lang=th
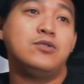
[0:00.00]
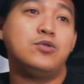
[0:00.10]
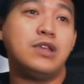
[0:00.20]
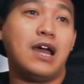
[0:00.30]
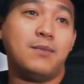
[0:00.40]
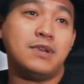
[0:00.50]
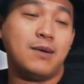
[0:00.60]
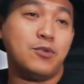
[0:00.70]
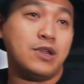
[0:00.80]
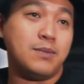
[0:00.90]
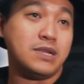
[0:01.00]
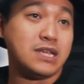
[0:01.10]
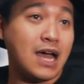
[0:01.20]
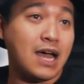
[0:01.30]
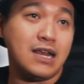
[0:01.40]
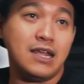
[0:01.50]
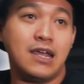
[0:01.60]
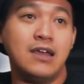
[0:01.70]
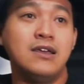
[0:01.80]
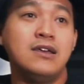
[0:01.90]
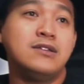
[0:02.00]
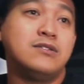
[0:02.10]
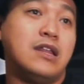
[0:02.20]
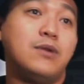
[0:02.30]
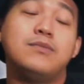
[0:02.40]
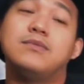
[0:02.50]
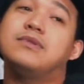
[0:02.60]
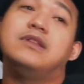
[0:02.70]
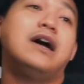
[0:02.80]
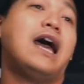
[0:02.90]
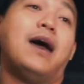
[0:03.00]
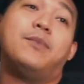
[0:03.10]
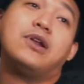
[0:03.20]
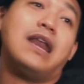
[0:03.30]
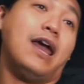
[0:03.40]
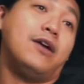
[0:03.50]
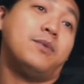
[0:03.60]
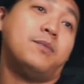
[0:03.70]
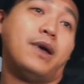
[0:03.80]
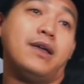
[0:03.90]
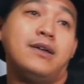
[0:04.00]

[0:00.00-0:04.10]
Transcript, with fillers: ทุกอย่างมันทำโดยธรรมชาติอะไรเงี้ยแล้วเนื้อหามันก็ไหลของมันไป